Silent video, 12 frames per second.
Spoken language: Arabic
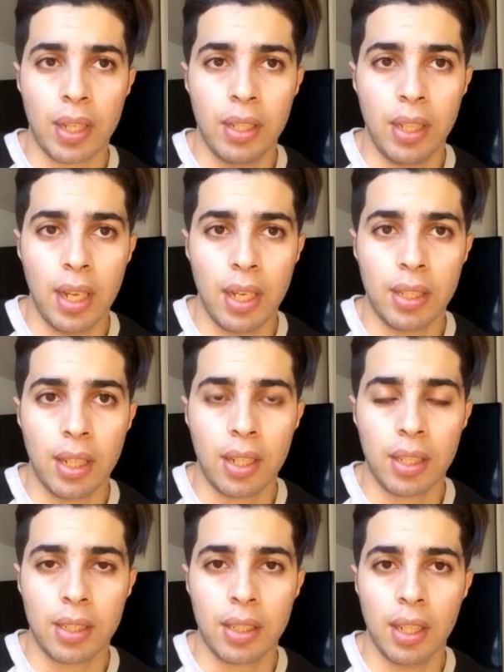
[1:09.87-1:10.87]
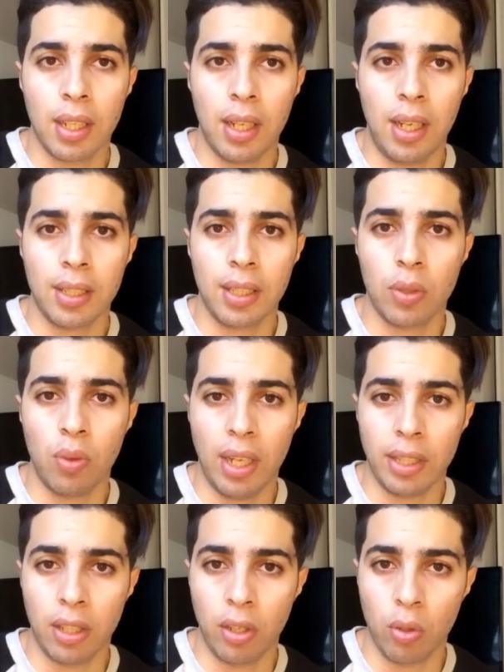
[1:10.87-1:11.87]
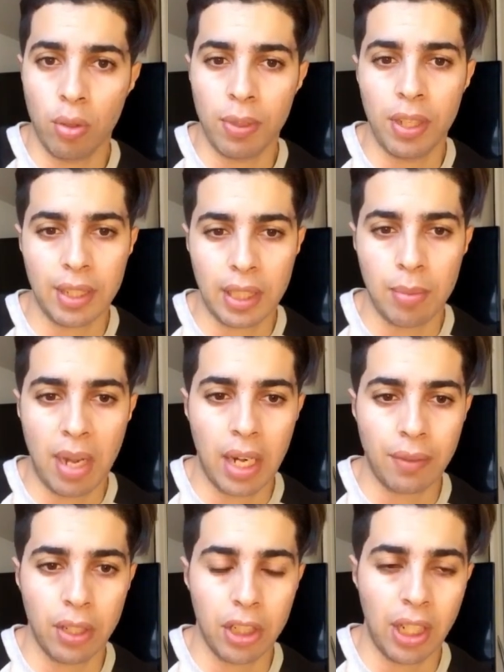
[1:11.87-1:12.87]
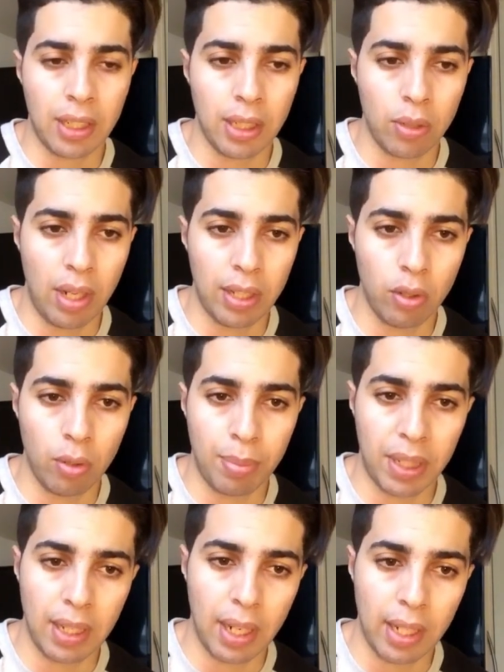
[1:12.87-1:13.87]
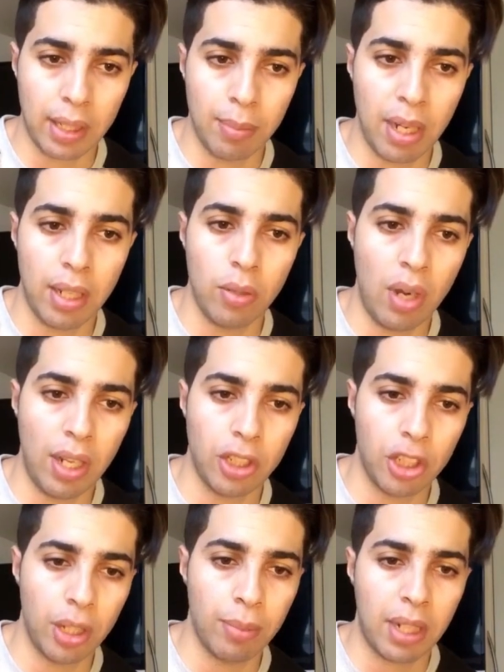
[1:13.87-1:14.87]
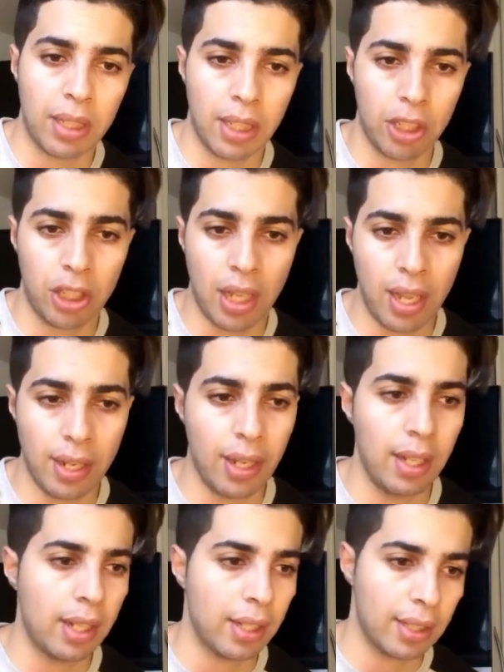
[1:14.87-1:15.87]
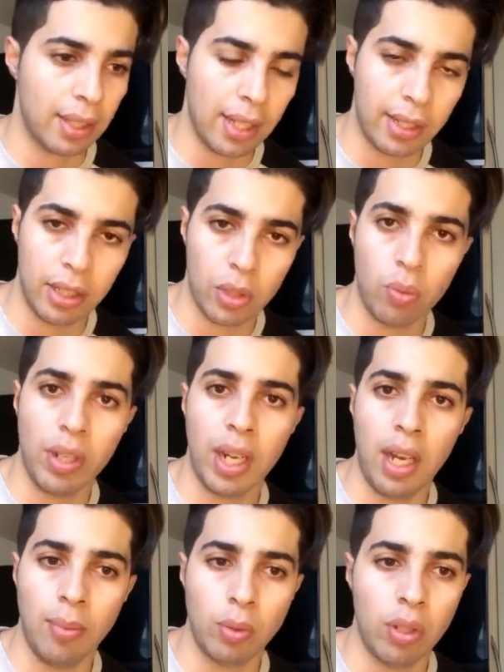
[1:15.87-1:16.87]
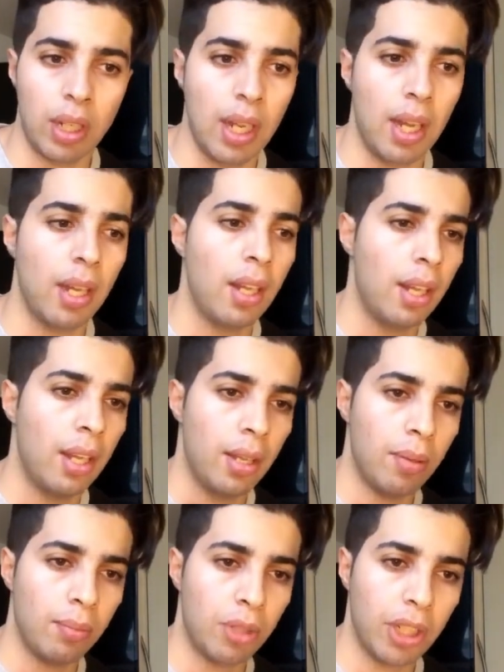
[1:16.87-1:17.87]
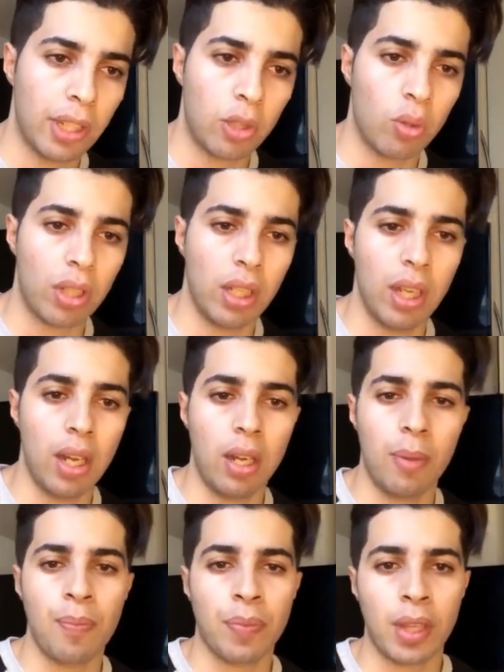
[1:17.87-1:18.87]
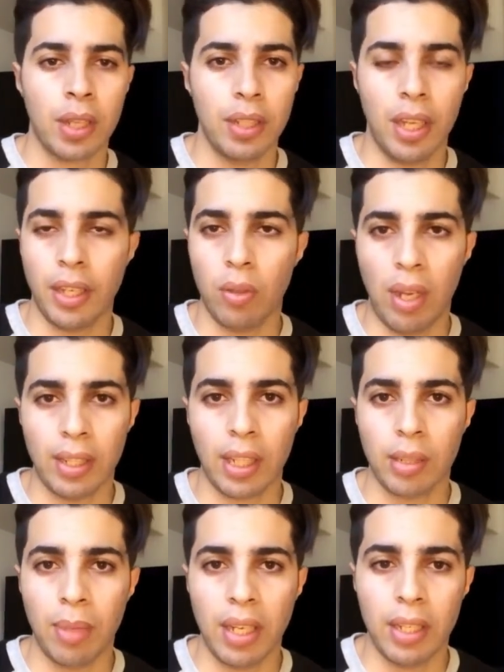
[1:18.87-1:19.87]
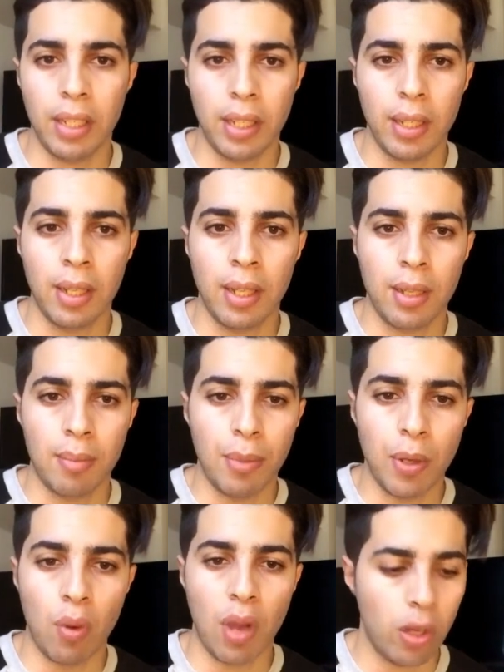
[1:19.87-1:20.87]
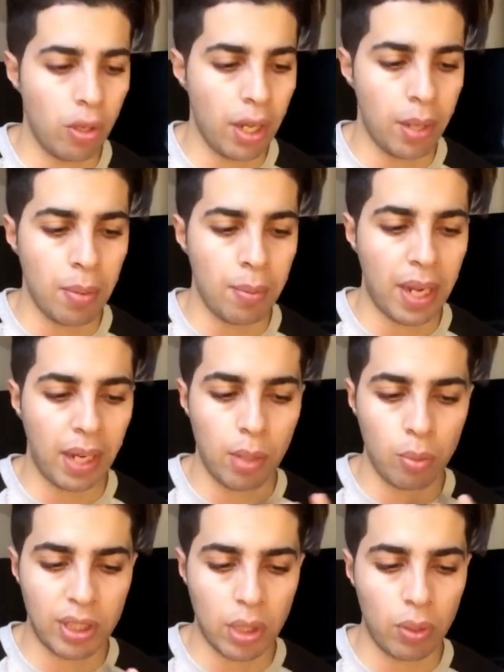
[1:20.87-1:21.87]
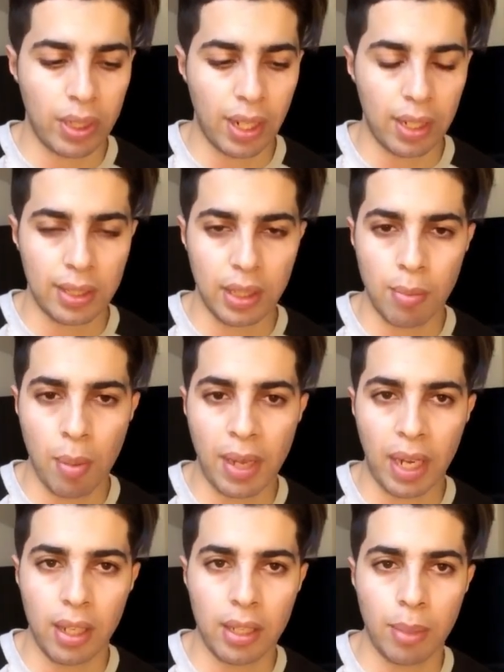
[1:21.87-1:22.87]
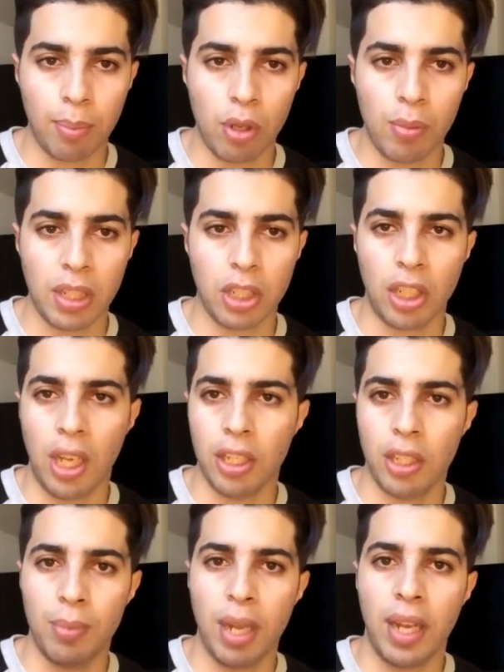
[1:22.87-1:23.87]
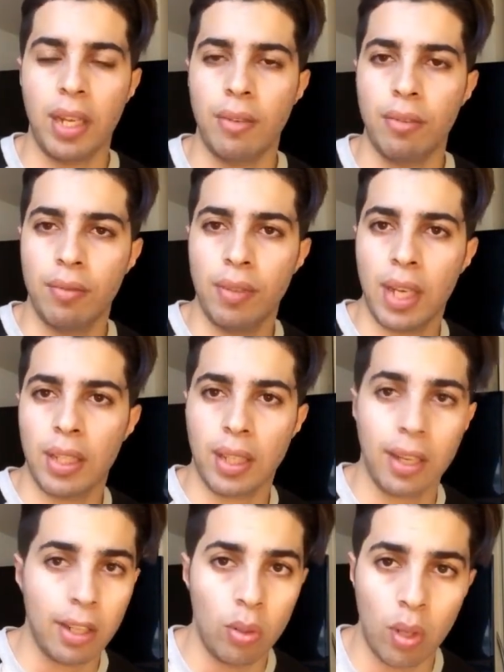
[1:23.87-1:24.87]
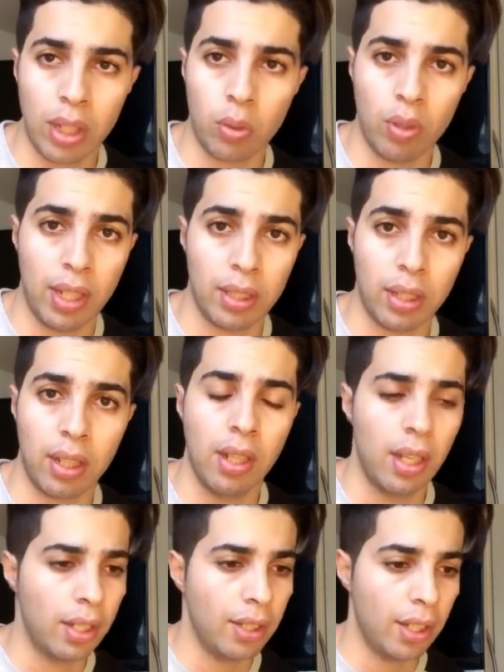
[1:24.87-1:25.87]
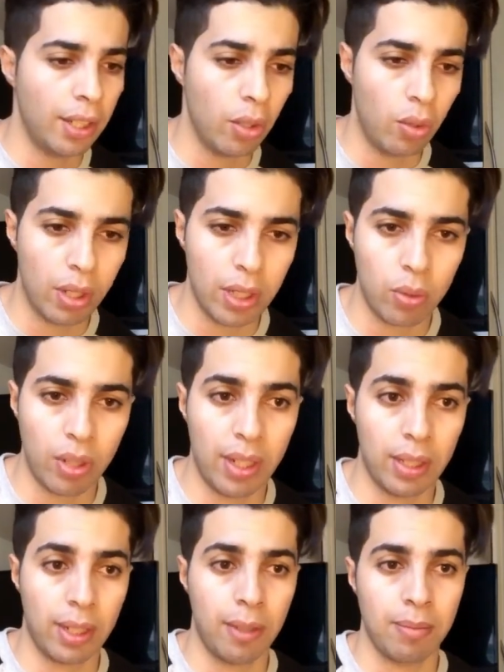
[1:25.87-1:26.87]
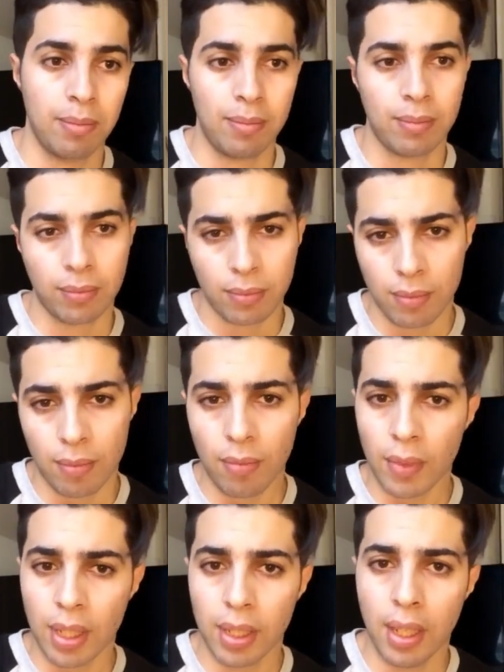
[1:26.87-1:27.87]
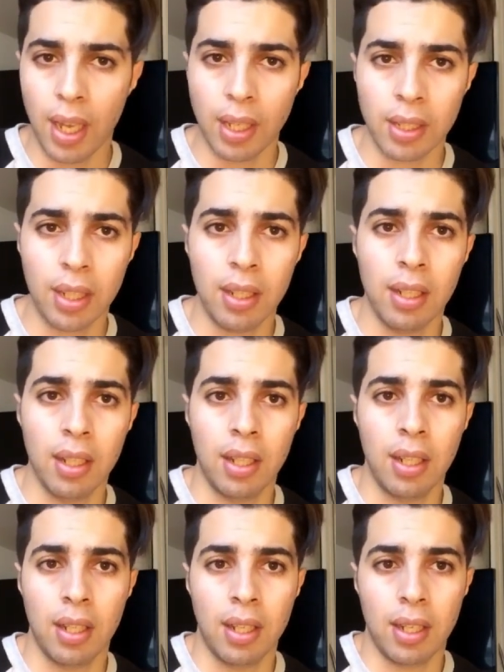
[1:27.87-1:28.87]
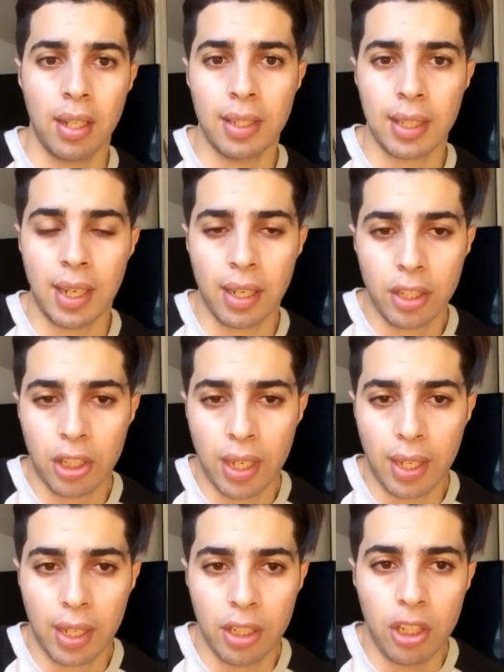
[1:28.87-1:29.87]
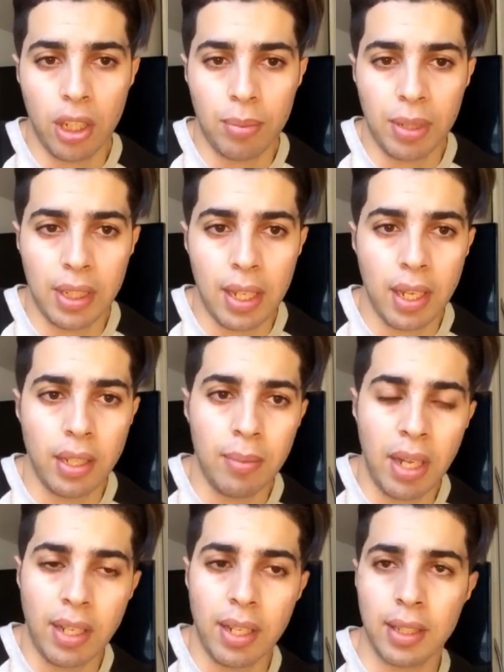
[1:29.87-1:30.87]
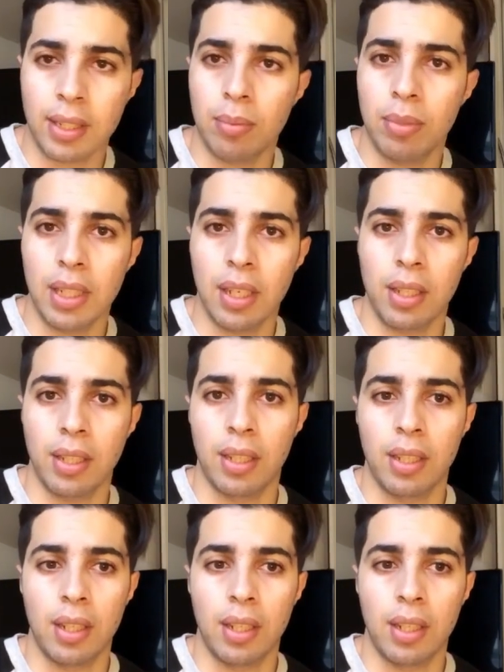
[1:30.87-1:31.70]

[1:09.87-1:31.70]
لهذا كنت آه، حطيت واحد الجروب للناس اللي ما عارفينش حطيت واحد الجروب ديال الخدمه لواحد واحد التجربه كنت عشاء انا اللي كانت صدقات ليا زوينه الحمد لله مشيت لتركيا يعني واحد الخدمه اللي من والو يعني ما باغي لا مستوى دراسي ما باغي لا ديبلوم لا شي حاجه باغي فقط غير اللغه تكون عندك يعني لونجلي تكون عندك لهذا قلت انا نشارك هاد التجربه ديالي مع الناس مساكن